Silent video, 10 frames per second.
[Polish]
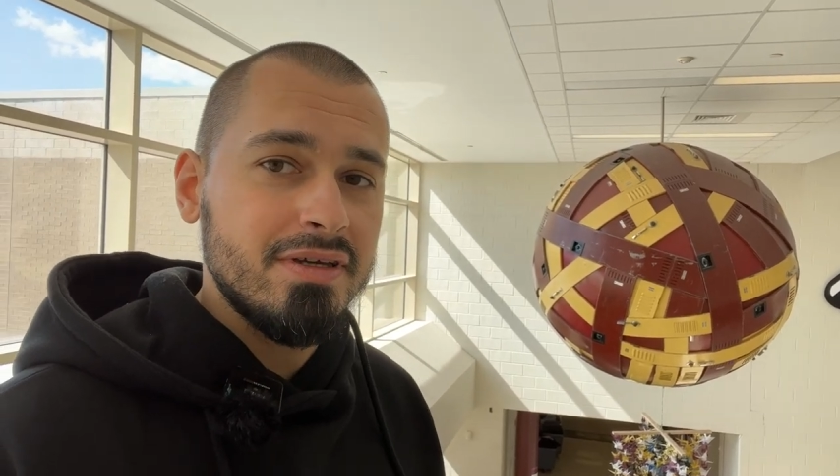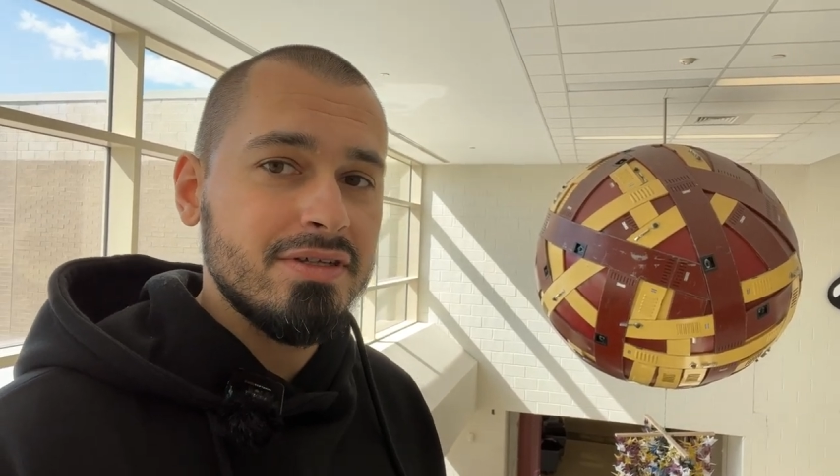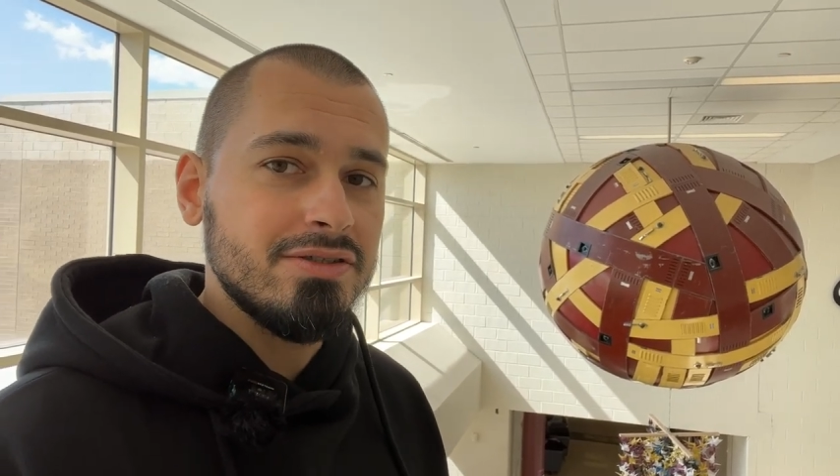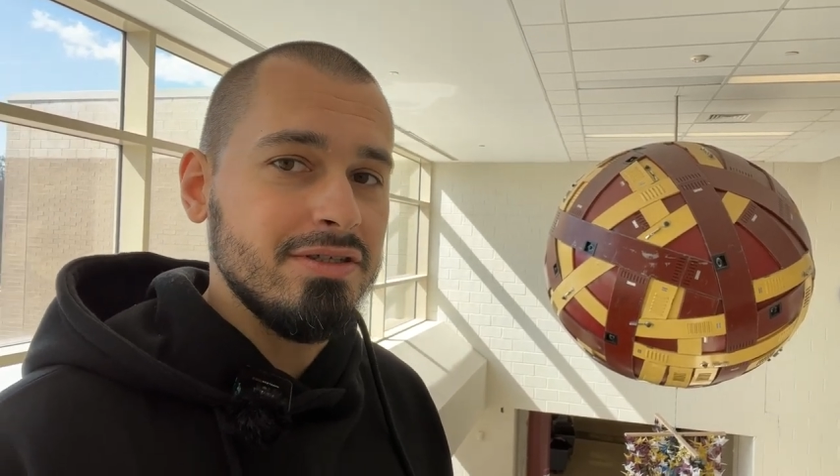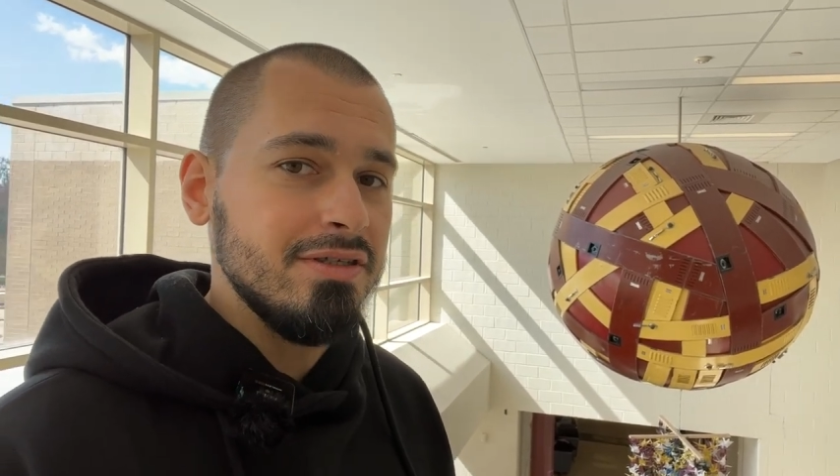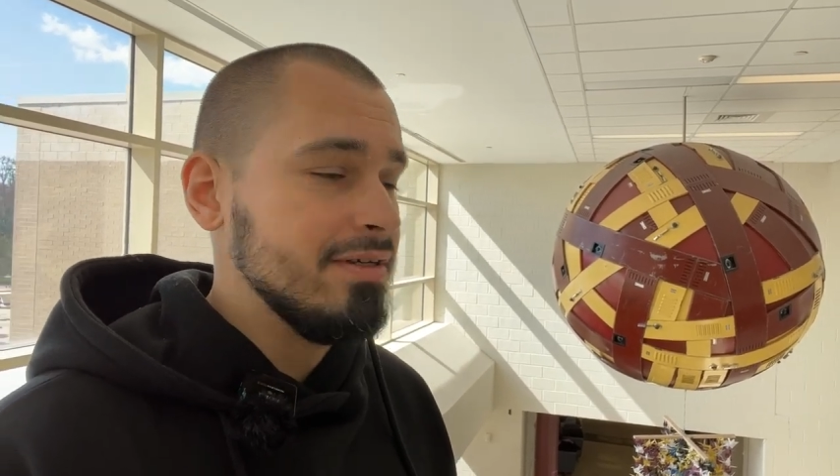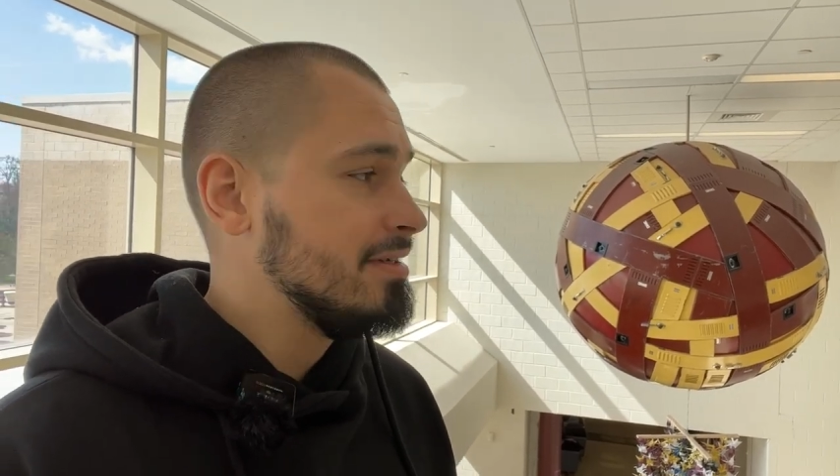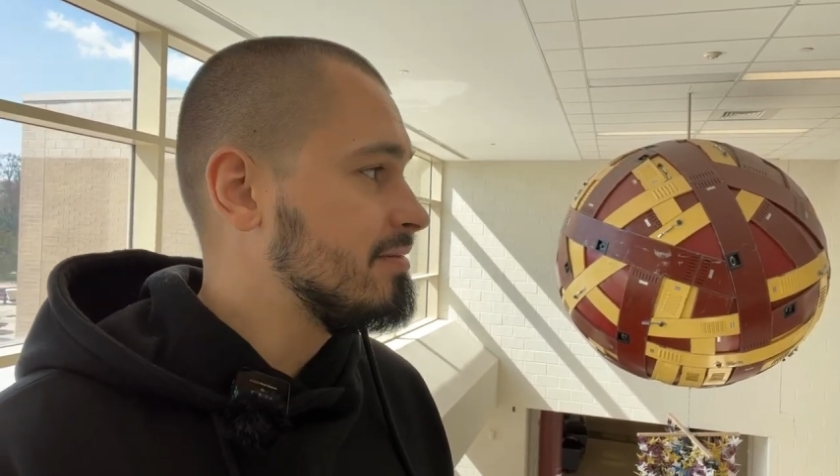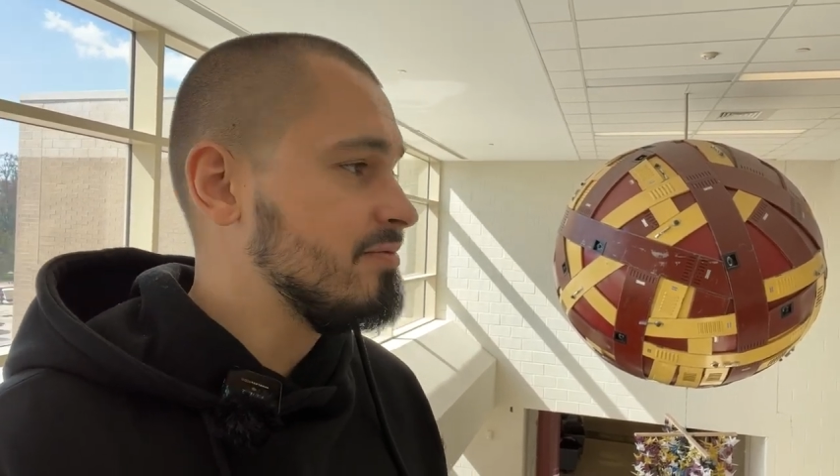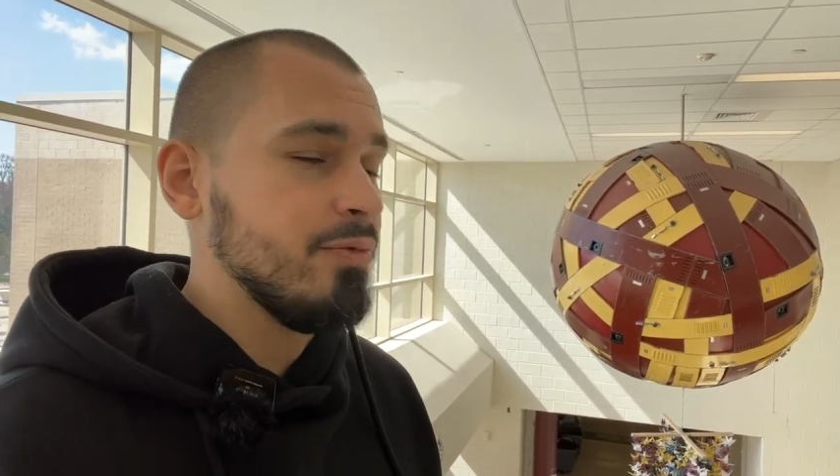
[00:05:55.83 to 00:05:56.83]
czyli
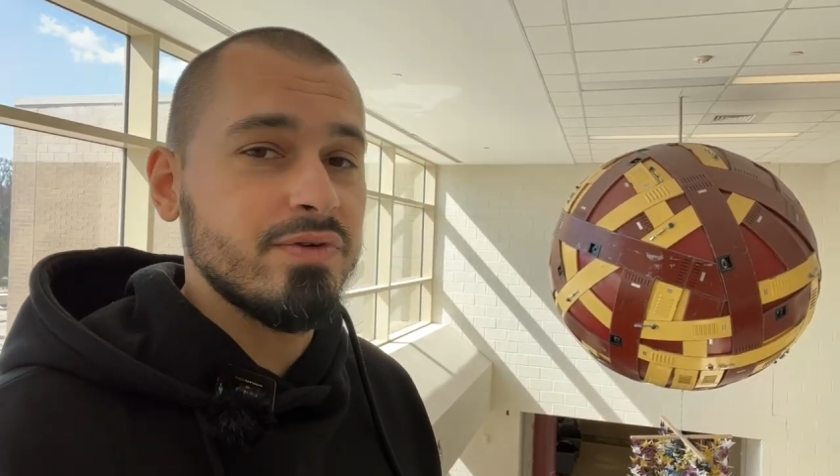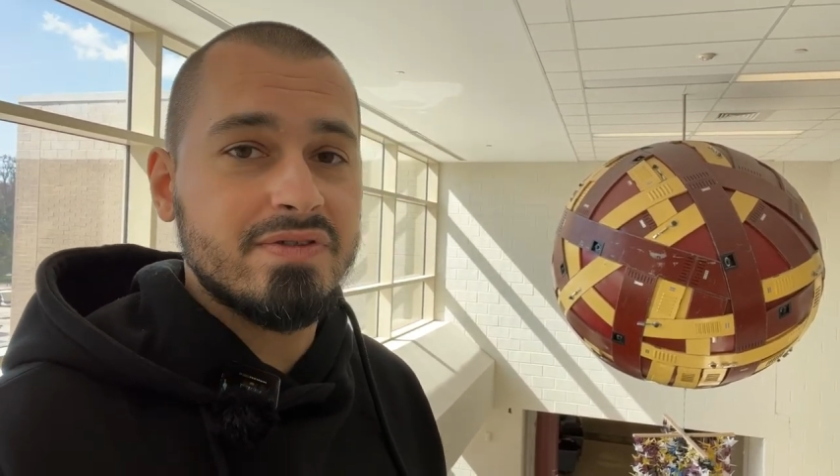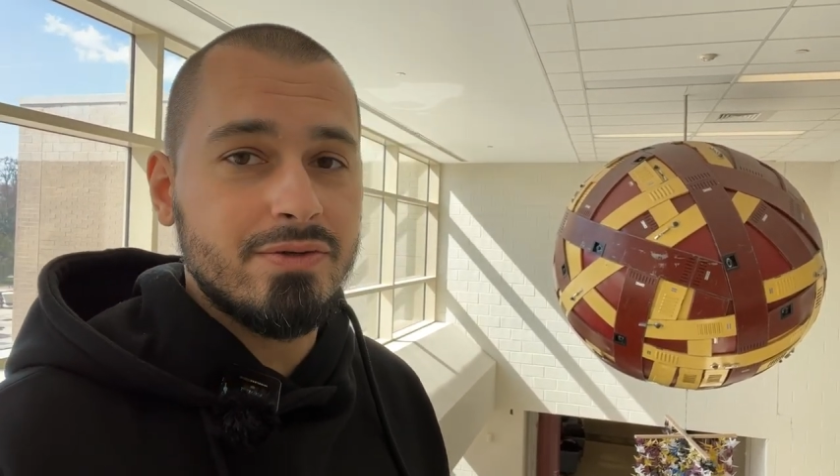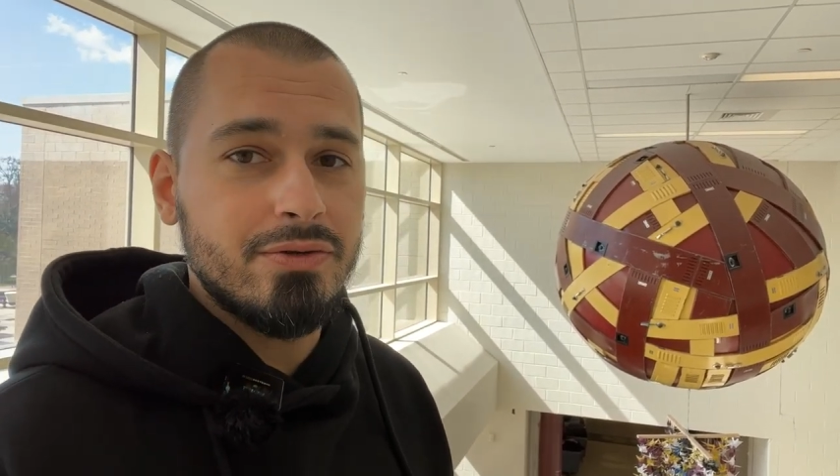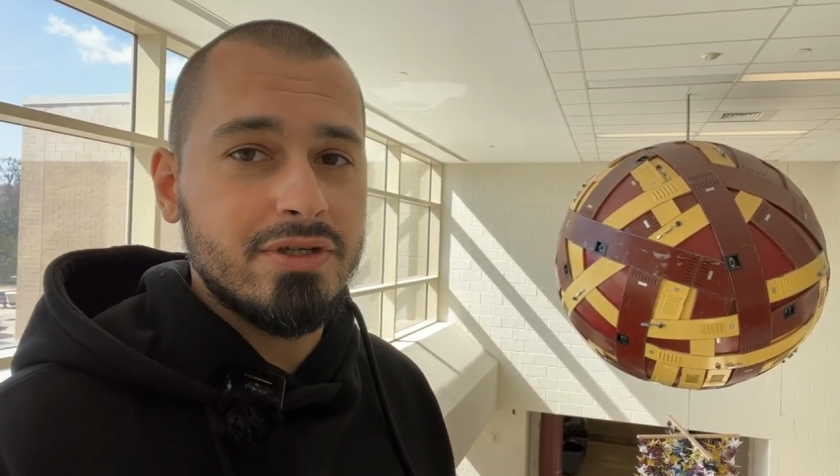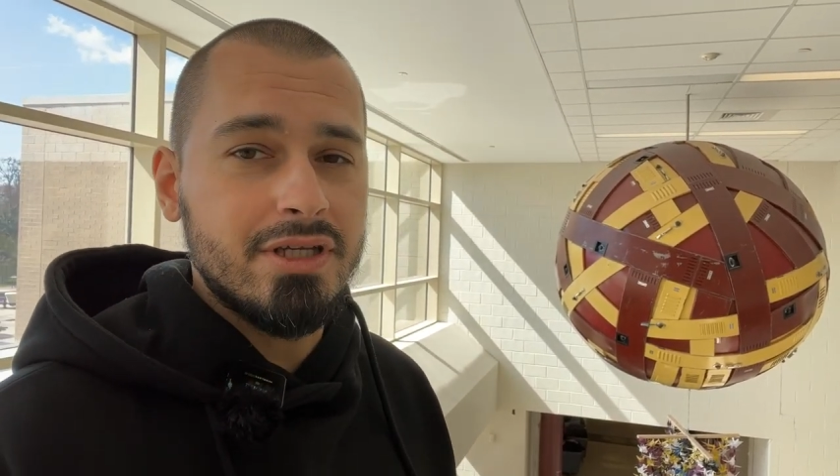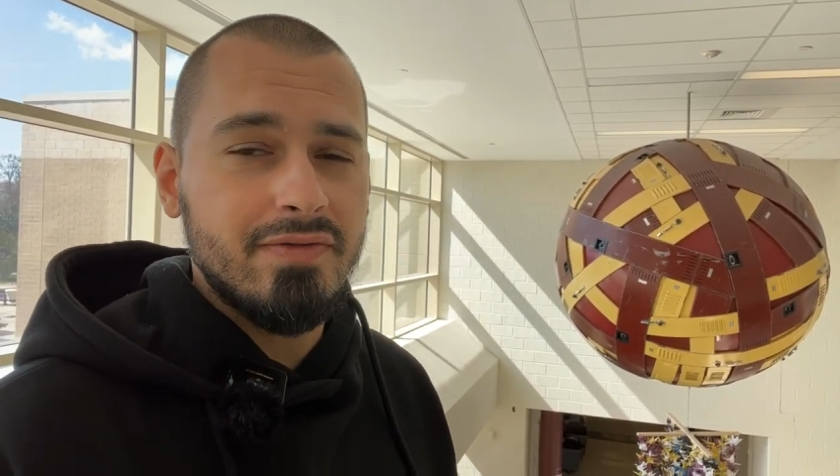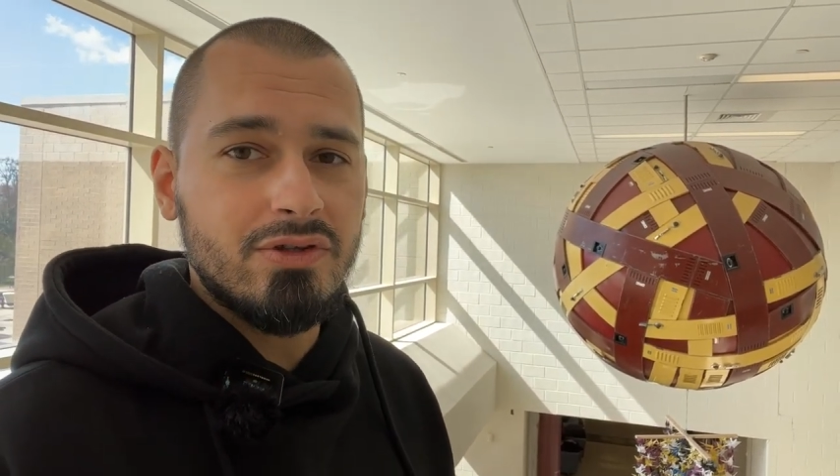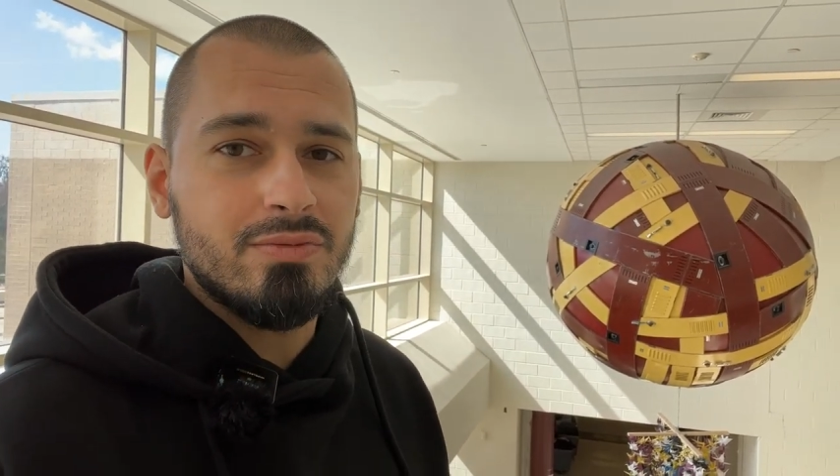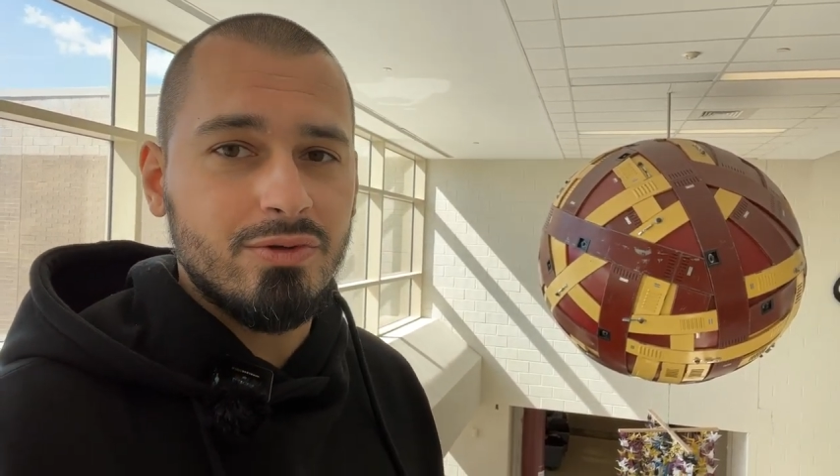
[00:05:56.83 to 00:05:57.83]
mówiąc w skrócie, nie
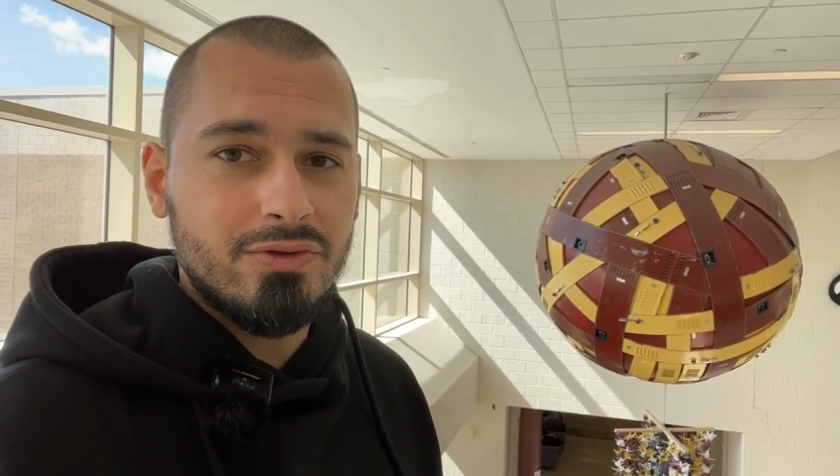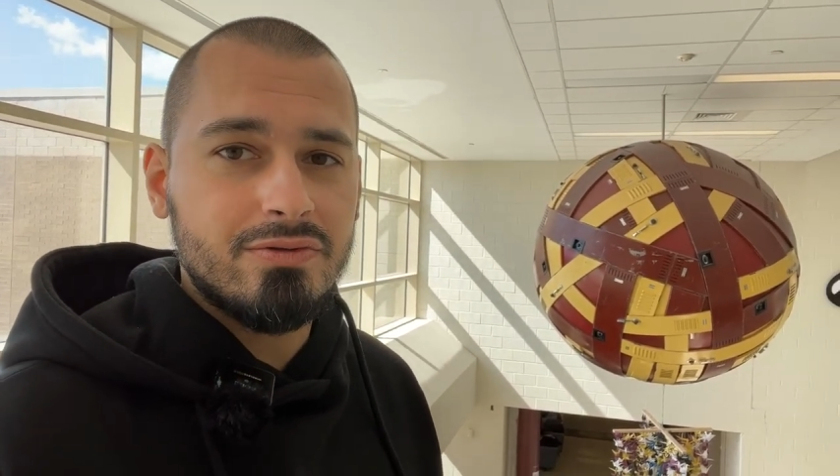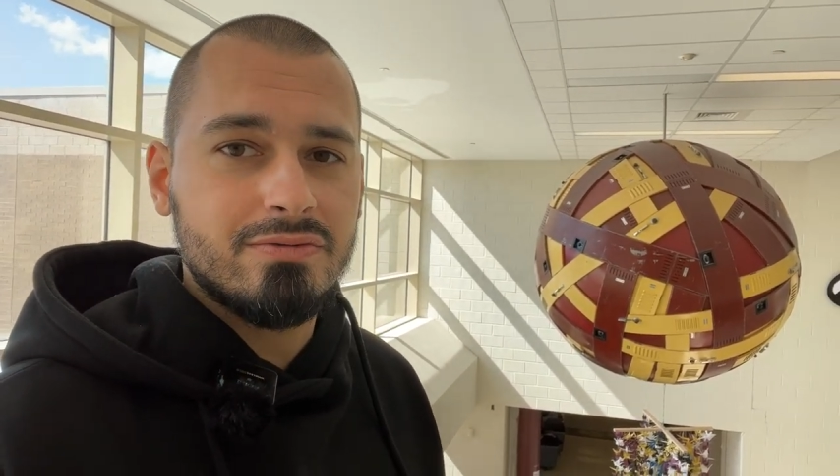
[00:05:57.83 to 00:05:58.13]
wiadomo,